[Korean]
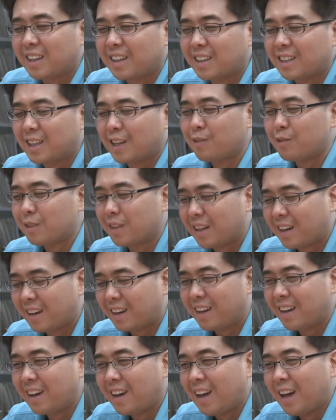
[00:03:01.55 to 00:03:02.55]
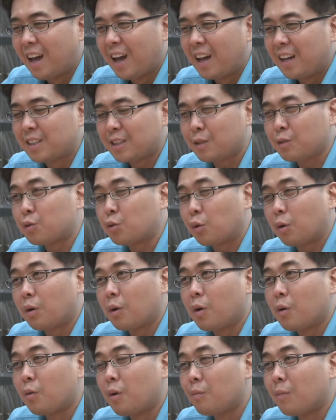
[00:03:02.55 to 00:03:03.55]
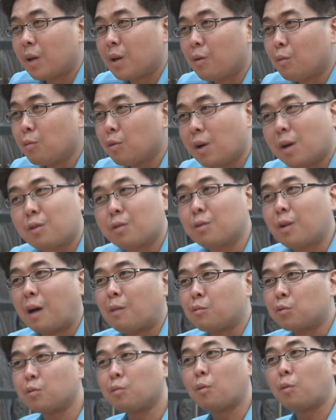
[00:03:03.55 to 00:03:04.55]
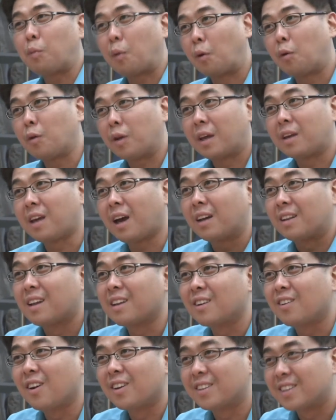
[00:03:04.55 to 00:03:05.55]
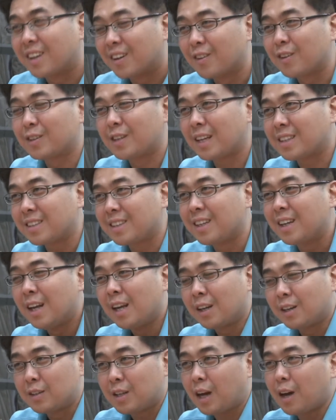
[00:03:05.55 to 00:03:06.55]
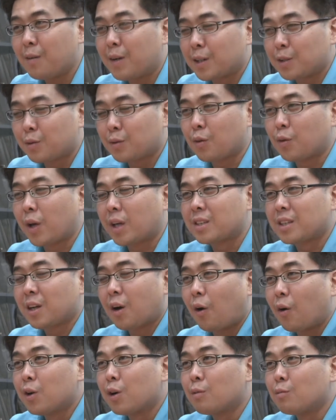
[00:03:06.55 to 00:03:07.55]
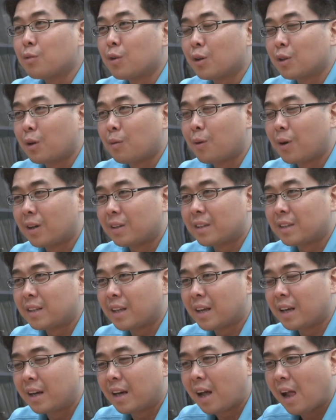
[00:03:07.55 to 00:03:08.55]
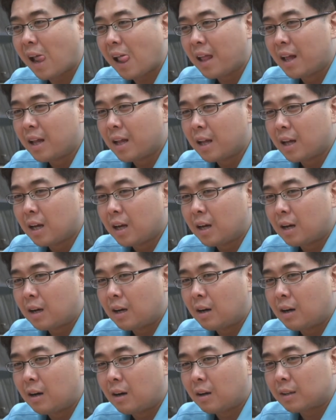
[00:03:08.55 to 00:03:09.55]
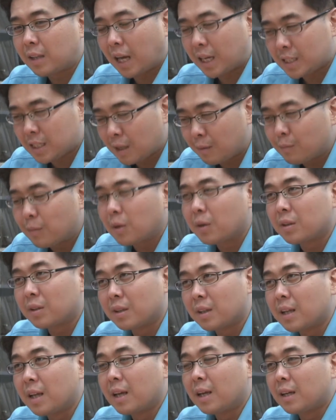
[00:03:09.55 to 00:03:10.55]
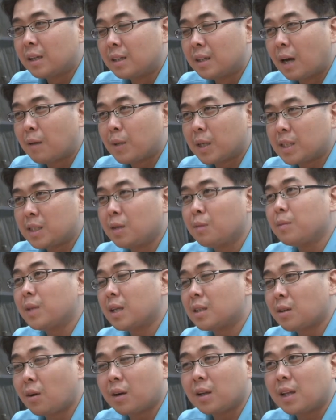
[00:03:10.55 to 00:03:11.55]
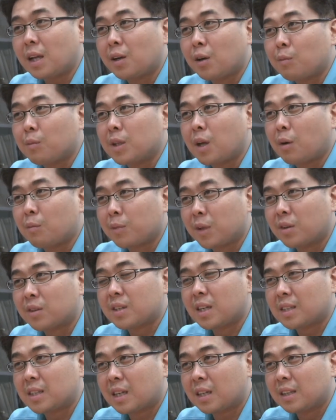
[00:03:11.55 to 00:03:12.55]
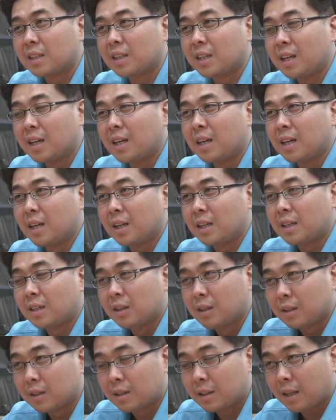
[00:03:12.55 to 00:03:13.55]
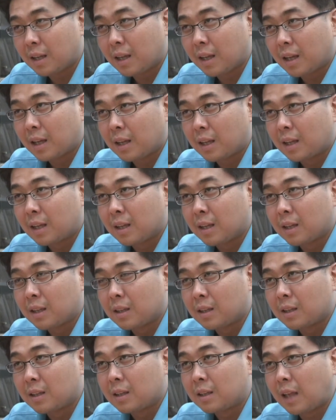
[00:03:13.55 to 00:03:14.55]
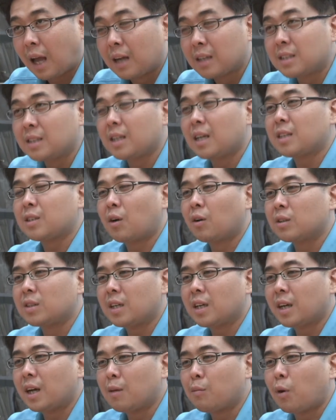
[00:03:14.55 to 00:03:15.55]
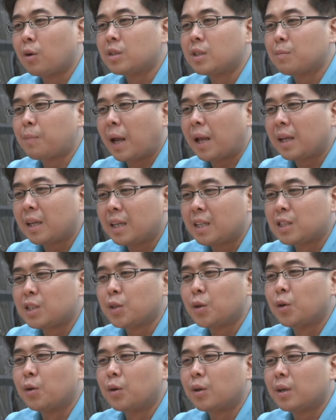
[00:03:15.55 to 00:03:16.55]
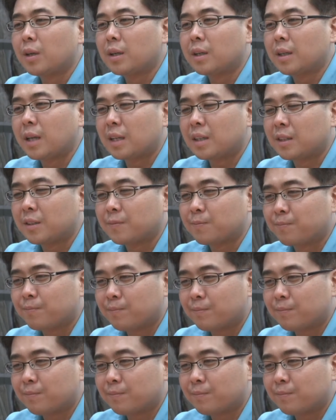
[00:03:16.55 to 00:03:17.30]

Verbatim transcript: 됐기 때문에 이제는 좀 웬만한 허물 갖고는 아무도 뭐 별로 얘기 안 하는 것 같더라고요. 사실 그 사과 방송도 굉장히 어영부영 넘어갔는데 어, 다시 한번 그 아마 시험대에 서게 될 겁니다. 엄경 사장. 그 당신의 정체가 뭔지 밝히시오라는